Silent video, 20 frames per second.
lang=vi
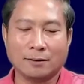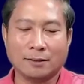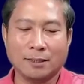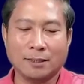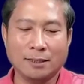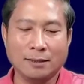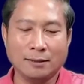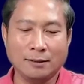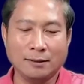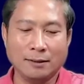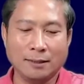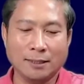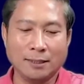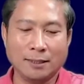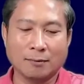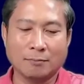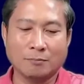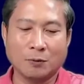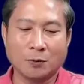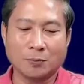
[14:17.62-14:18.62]
ti
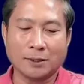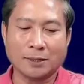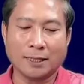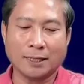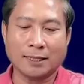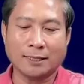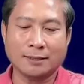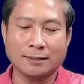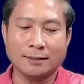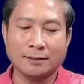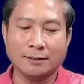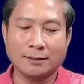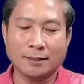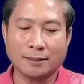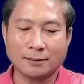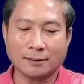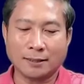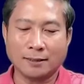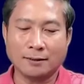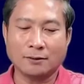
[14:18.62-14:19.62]
liền một tia dương
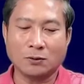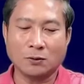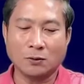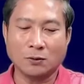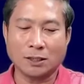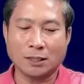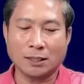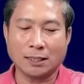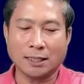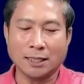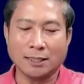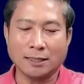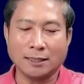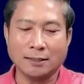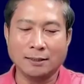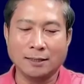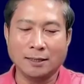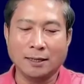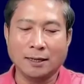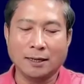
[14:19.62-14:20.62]
nâng từ tu chuyện
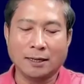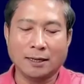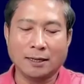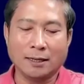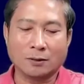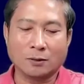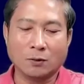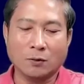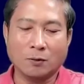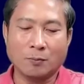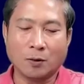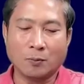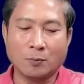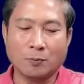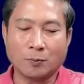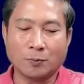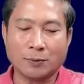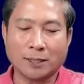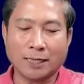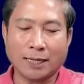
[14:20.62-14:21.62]
đây tu một
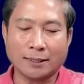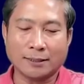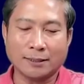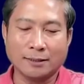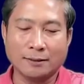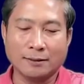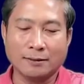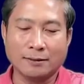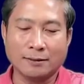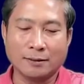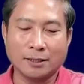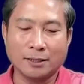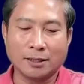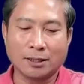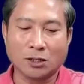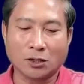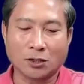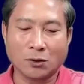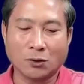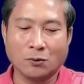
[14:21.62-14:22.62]
một tia dương chia
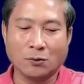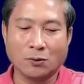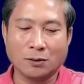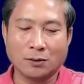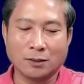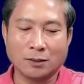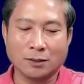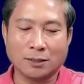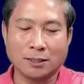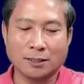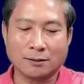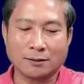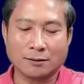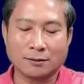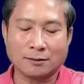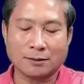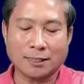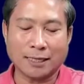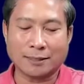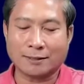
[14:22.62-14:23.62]
cà rô rồi chia
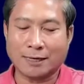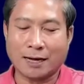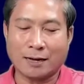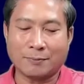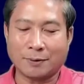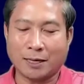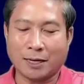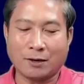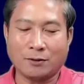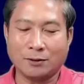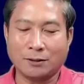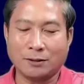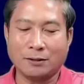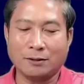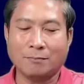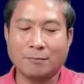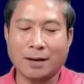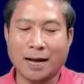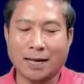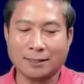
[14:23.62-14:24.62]
chạ xa vào đầu
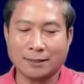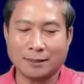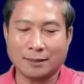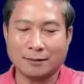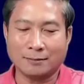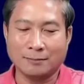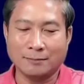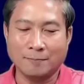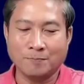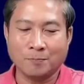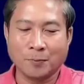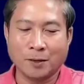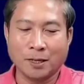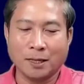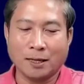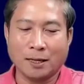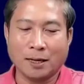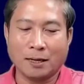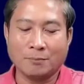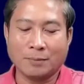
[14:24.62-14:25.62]
dương ba từ
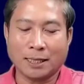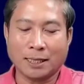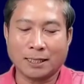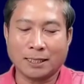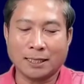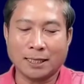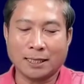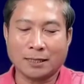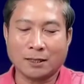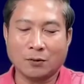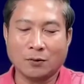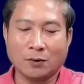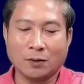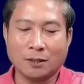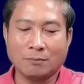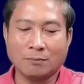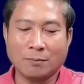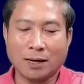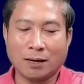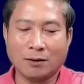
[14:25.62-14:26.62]
hay mà đi dẹp
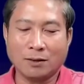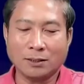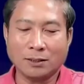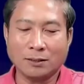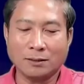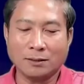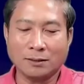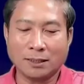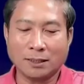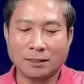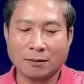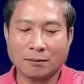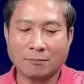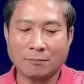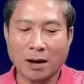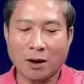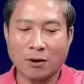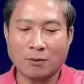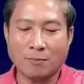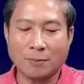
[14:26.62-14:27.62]
cối máu dương chạy trả
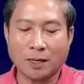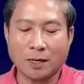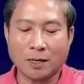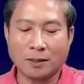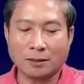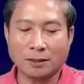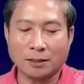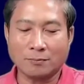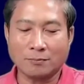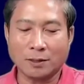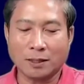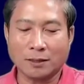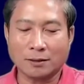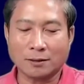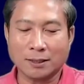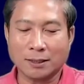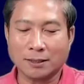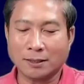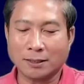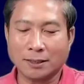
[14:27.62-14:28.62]
bao mà đòn tình đòn
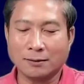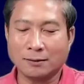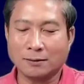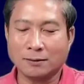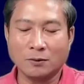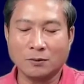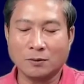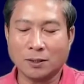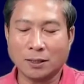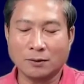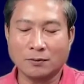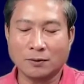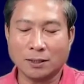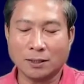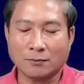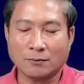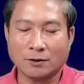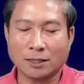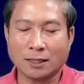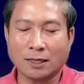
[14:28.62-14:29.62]
tích tư dù tới vệt
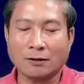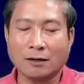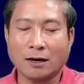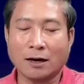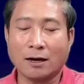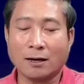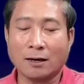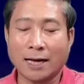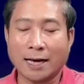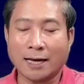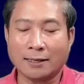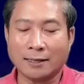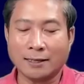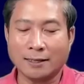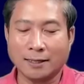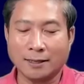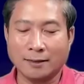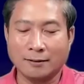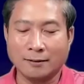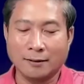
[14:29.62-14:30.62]
vệt tư ở đây đấy
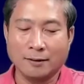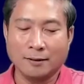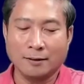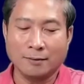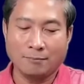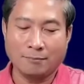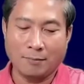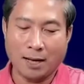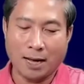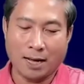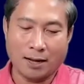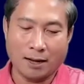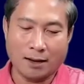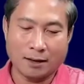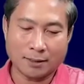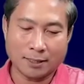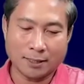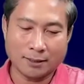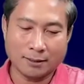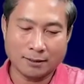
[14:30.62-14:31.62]
nó bà
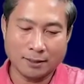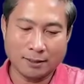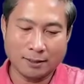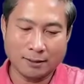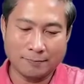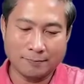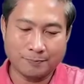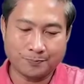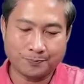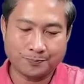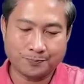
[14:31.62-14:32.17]
ở đây thì